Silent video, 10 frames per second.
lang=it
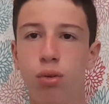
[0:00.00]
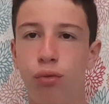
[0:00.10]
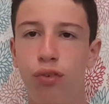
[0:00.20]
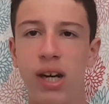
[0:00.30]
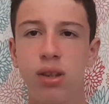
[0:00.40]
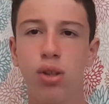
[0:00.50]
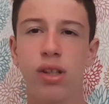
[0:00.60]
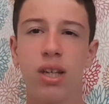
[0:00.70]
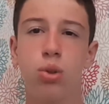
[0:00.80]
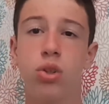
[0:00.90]
di un fatto
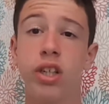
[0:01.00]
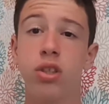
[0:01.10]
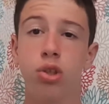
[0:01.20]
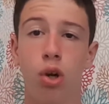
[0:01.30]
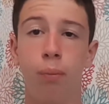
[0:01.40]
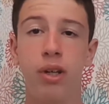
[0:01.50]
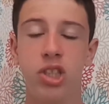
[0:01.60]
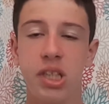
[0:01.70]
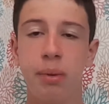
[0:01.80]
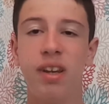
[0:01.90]
che è successo
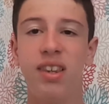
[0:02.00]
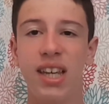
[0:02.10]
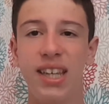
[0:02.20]
precisamente